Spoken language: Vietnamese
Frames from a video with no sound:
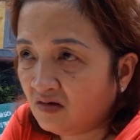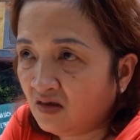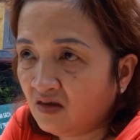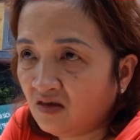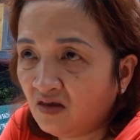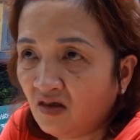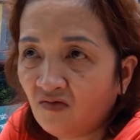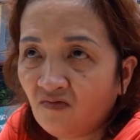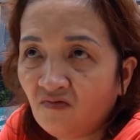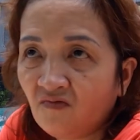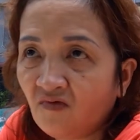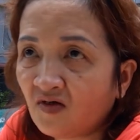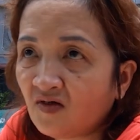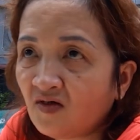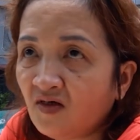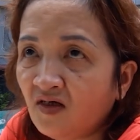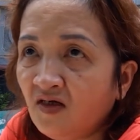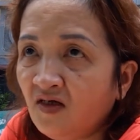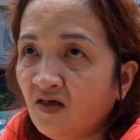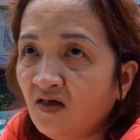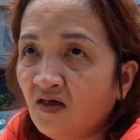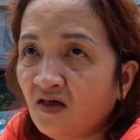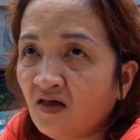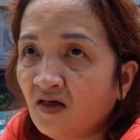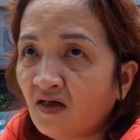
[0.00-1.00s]
Thì nó vẫn
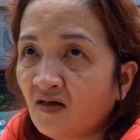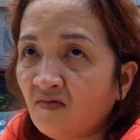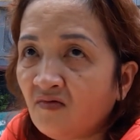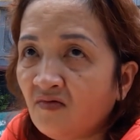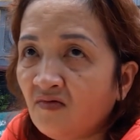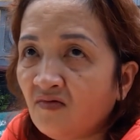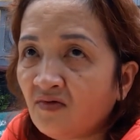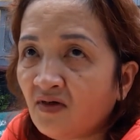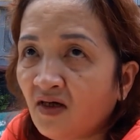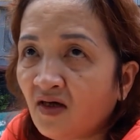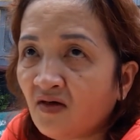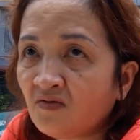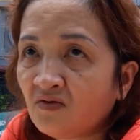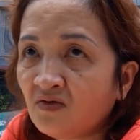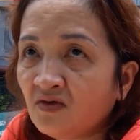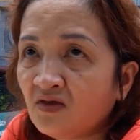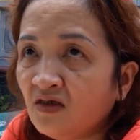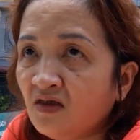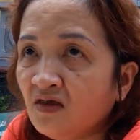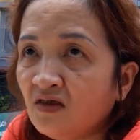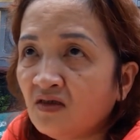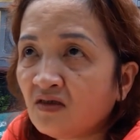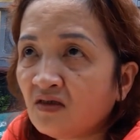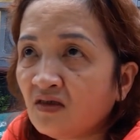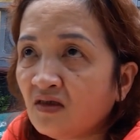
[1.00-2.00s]
thấy hiền, nó không sao, tự
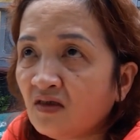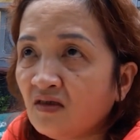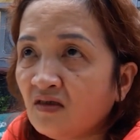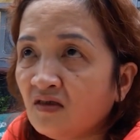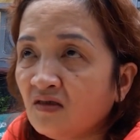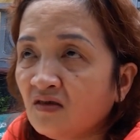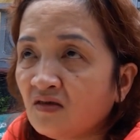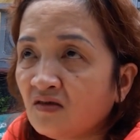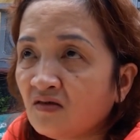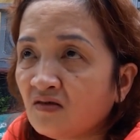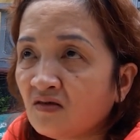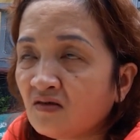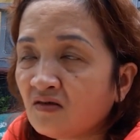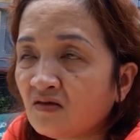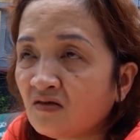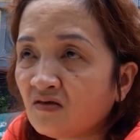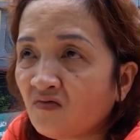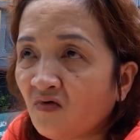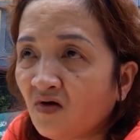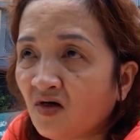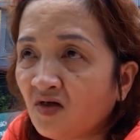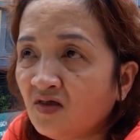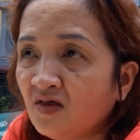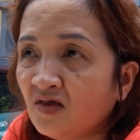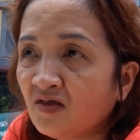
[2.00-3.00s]
nhiên cái
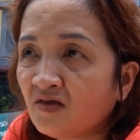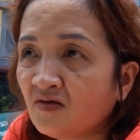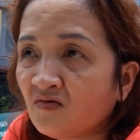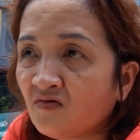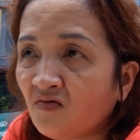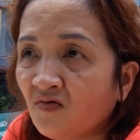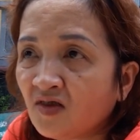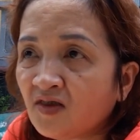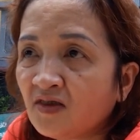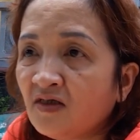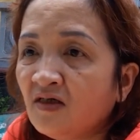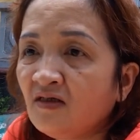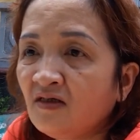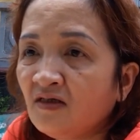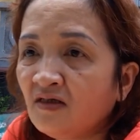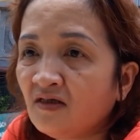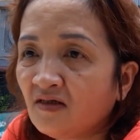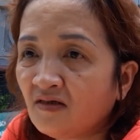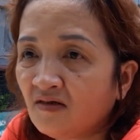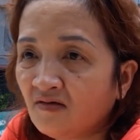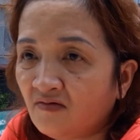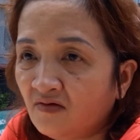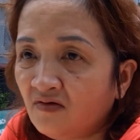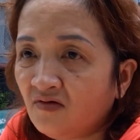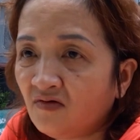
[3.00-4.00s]
khoảng chừng qua Tết á,
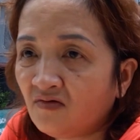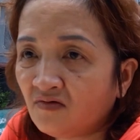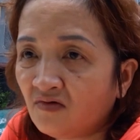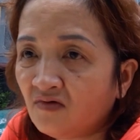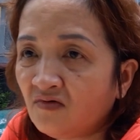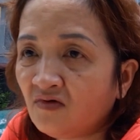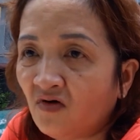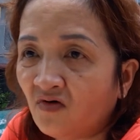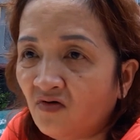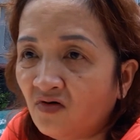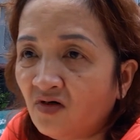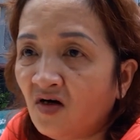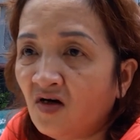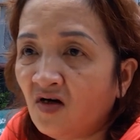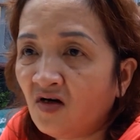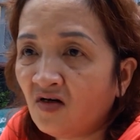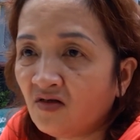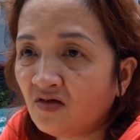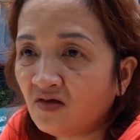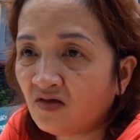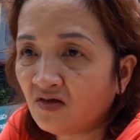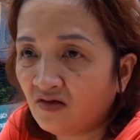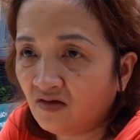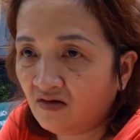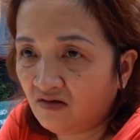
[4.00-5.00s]
nó nổi
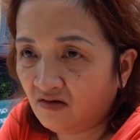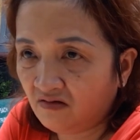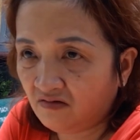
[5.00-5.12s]
cơn rồi.